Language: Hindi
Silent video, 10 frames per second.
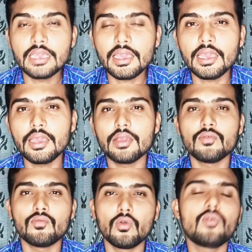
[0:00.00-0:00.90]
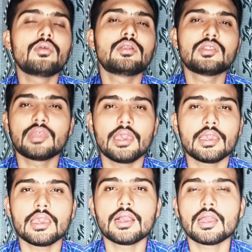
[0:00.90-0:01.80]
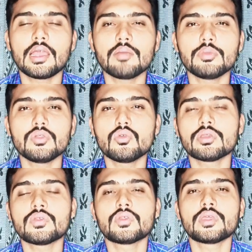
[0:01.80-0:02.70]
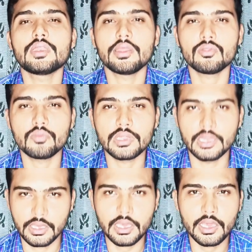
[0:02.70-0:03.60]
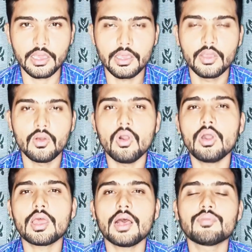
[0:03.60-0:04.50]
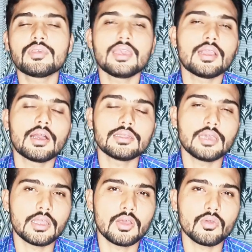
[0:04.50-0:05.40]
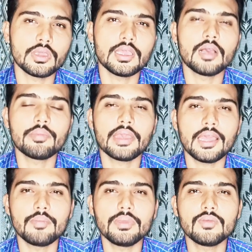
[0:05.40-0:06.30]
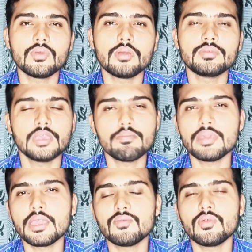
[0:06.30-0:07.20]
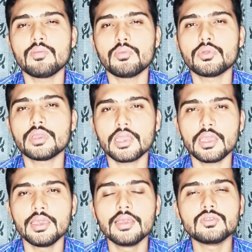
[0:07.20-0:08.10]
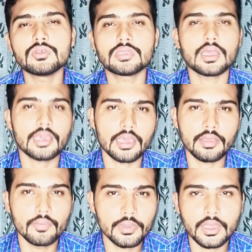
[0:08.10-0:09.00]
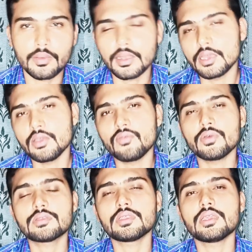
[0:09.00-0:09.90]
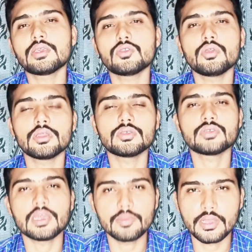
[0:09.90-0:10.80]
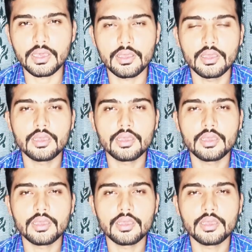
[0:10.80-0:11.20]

ये वो वर्ड्स हैं कि अगर आप इनको किसी सेंटेंस में देखें और आपसे ये कहा जा रहा हो कि यहाँ पे हेल्पिंग वर्ब या मेन वर्ब पुट करें जिस तरह के हमारी फ़र्स्ट ईयर की जो इंग्लिश ग्रामर है